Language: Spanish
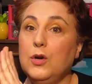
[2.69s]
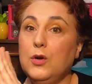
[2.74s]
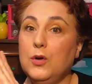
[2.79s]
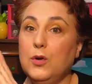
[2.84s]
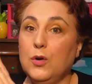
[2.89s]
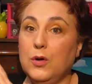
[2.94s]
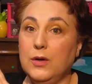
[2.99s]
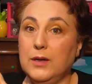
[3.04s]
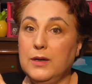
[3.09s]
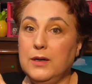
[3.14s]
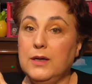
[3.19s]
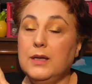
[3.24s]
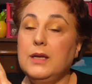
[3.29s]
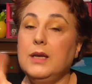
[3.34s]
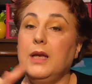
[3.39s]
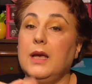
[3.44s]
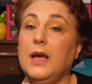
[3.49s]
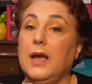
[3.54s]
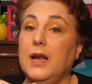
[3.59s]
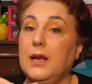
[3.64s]
con
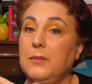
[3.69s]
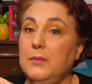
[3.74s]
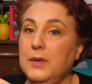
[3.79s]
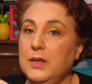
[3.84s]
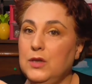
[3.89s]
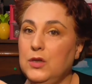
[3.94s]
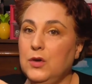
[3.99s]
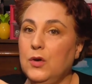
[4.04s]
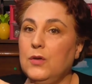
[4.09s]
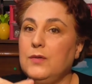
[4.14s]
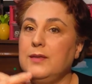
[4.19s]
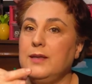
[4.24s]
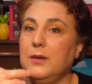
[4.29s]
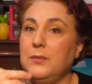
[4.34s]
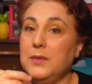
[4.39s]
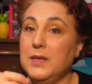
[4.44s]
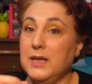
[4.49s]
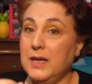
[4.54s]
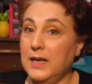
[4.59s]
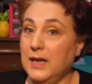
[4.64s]
el vídeo de mis